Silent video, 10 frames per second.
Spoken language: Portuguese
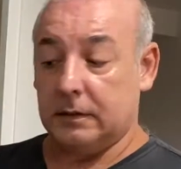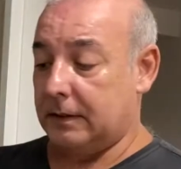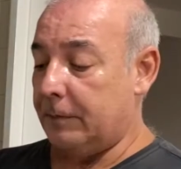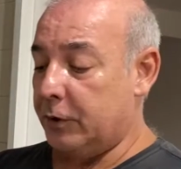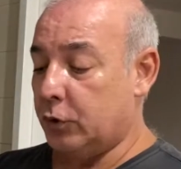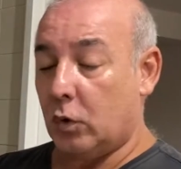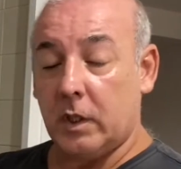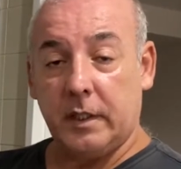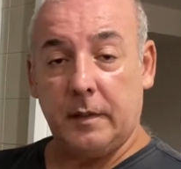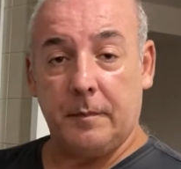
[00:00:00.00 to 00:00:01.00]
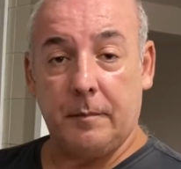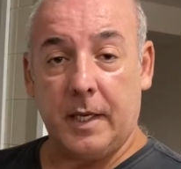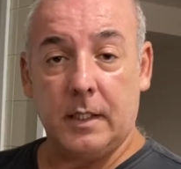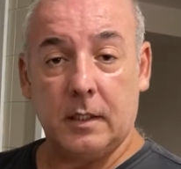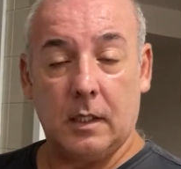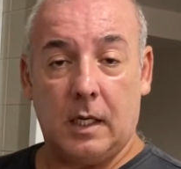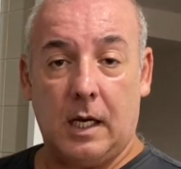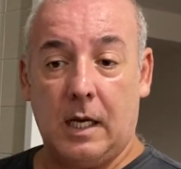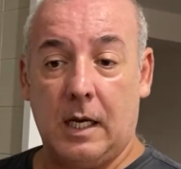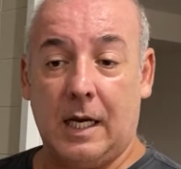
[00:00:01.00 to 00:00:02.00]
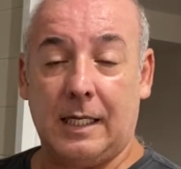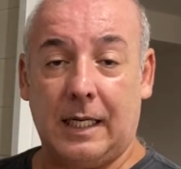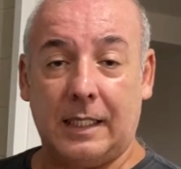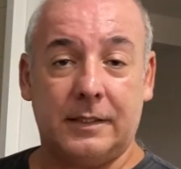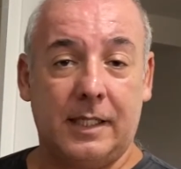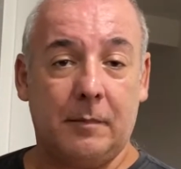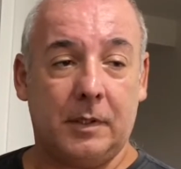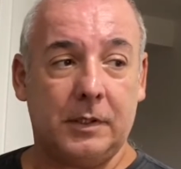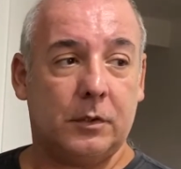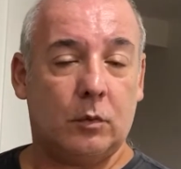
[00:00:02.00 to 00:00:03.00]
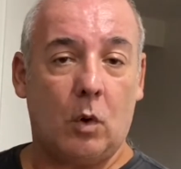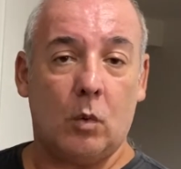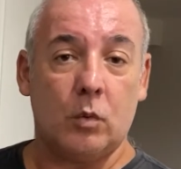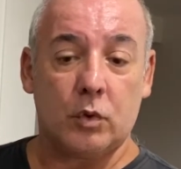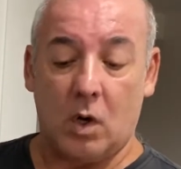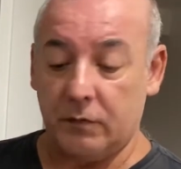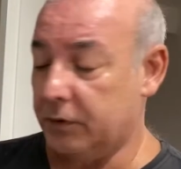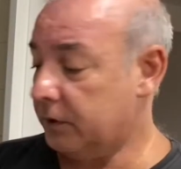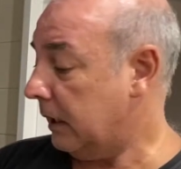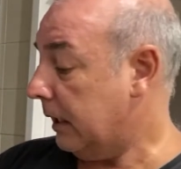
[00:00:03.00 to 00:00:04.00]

Já misturou aqui bem a, a, as gemas com os ovos.